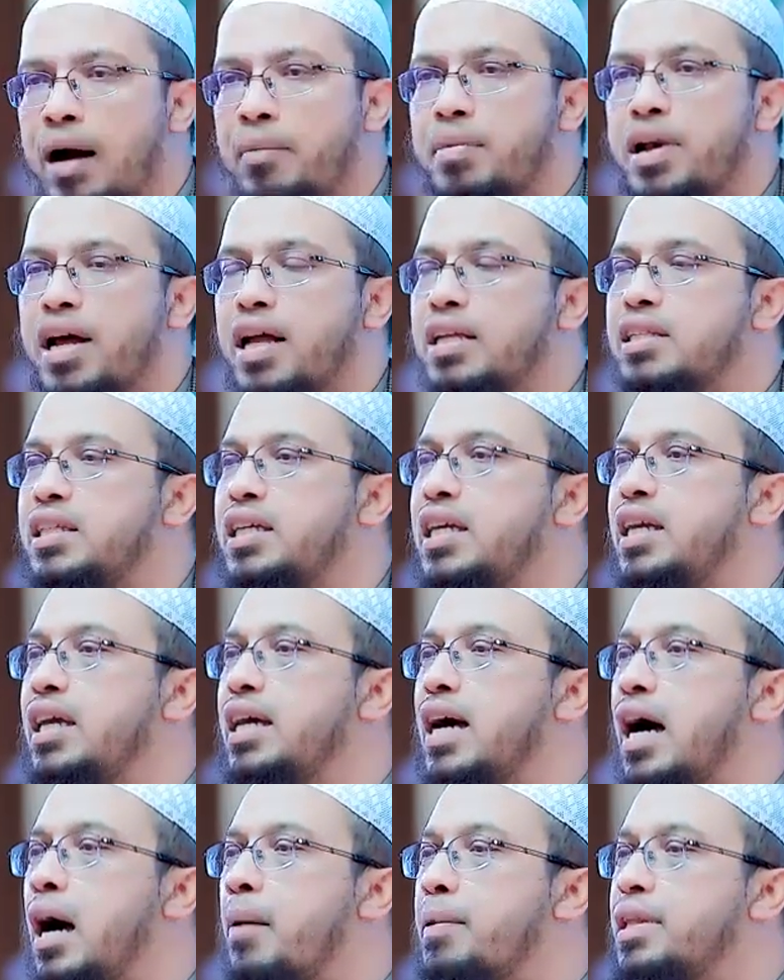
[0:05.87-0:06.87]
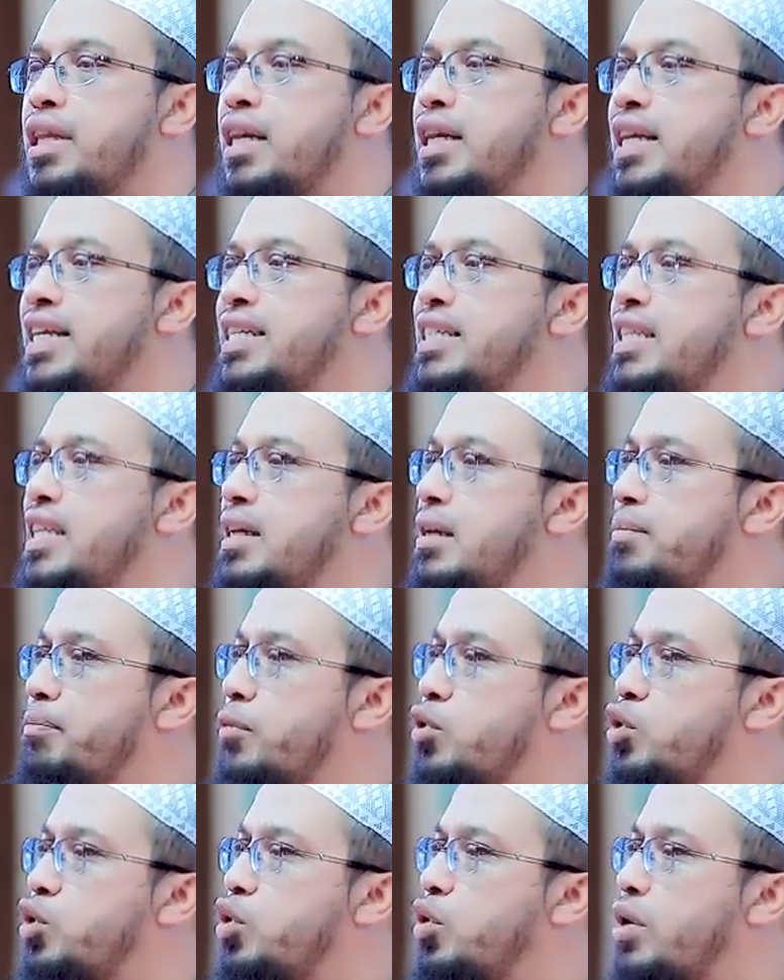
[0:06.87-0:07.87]
আমরা আছি আমাদের নিজেদের
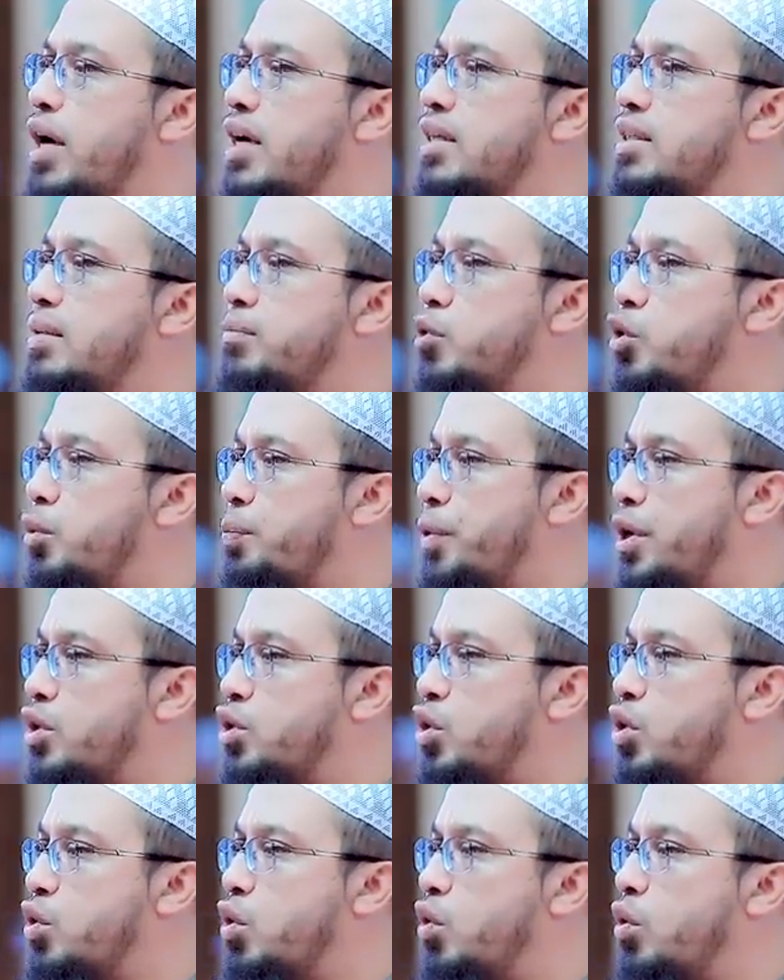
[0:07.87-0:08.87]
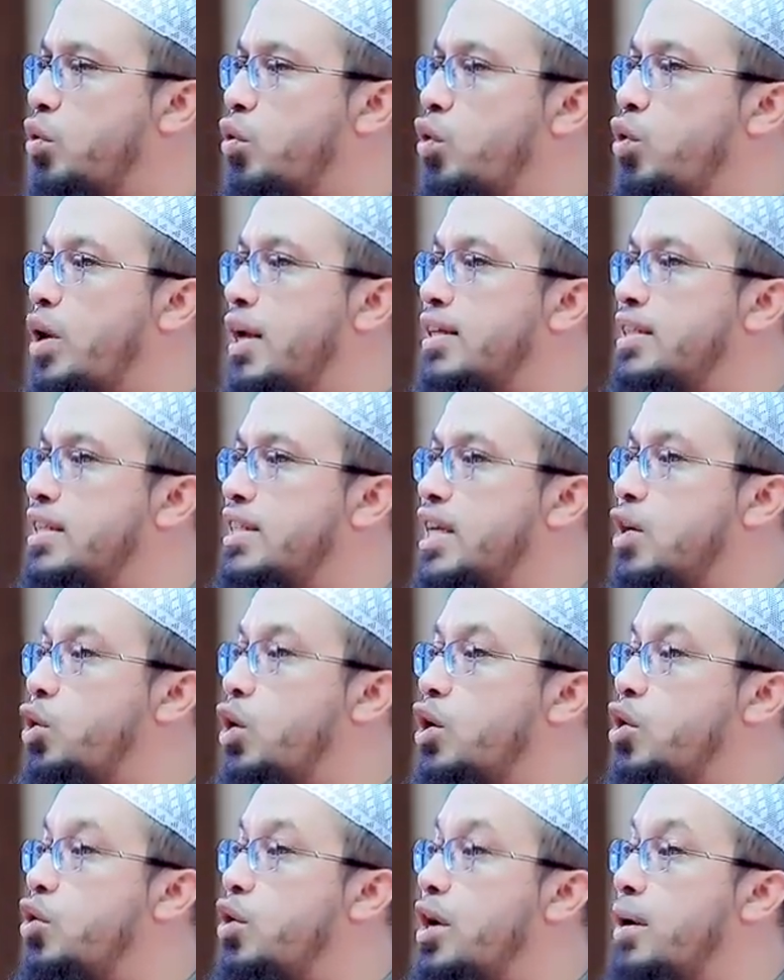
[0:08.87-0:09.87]
মধ্যকার যে মতো পার্থক্যগুলো আছে
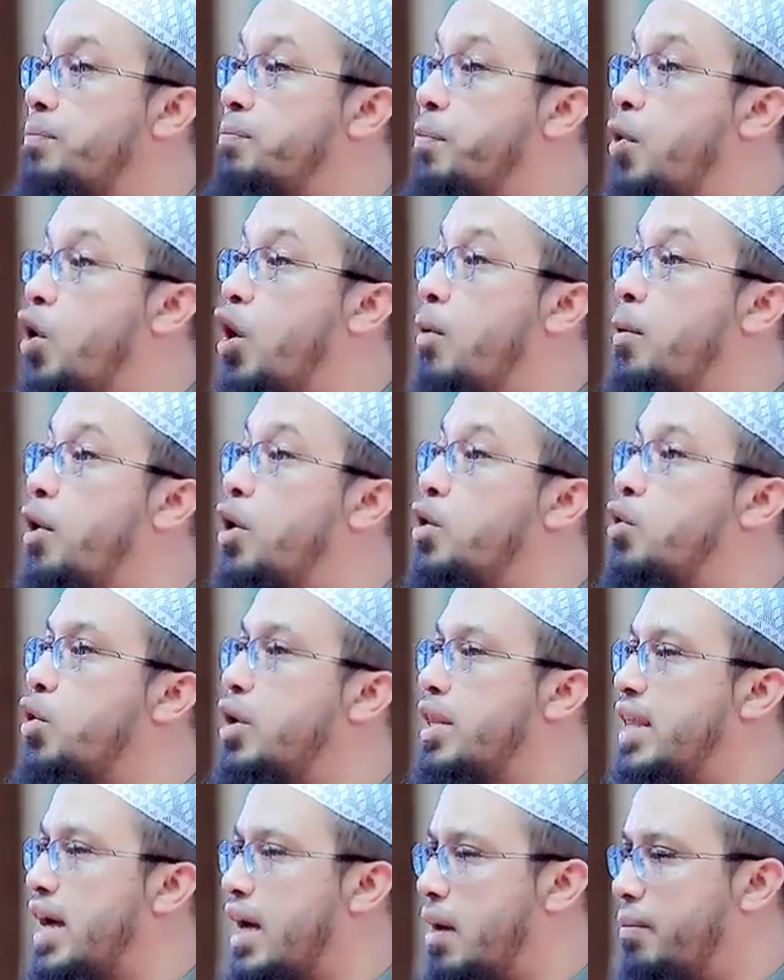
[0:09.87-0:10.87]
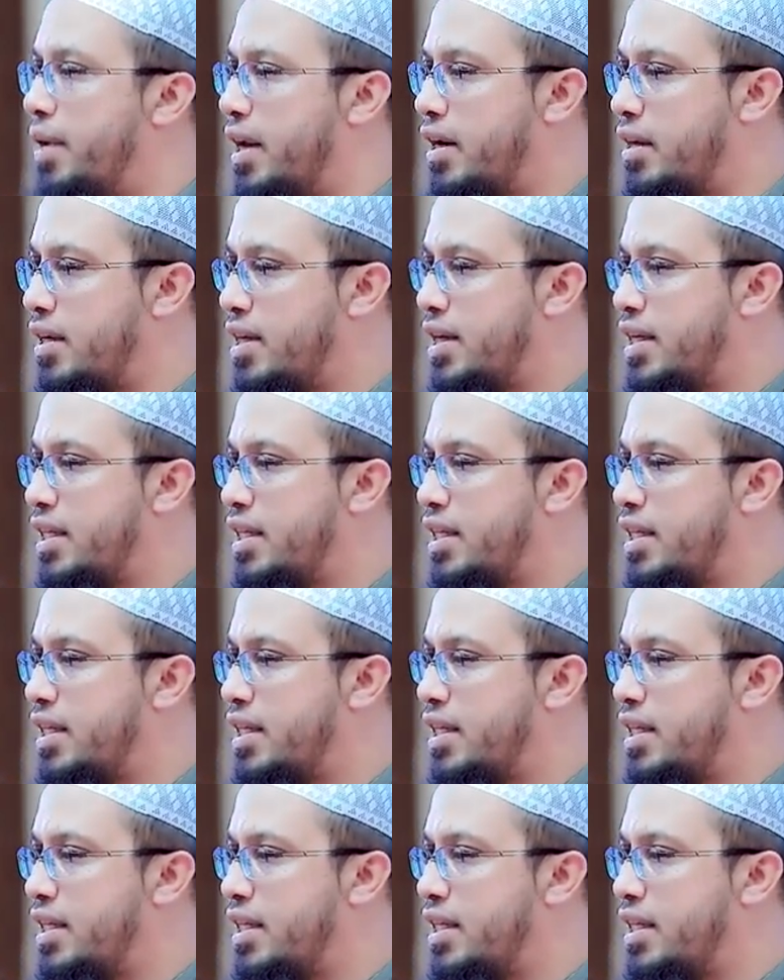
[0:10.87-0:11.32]
সেগুলোকে অনেক বড় বড় করে দেখাবার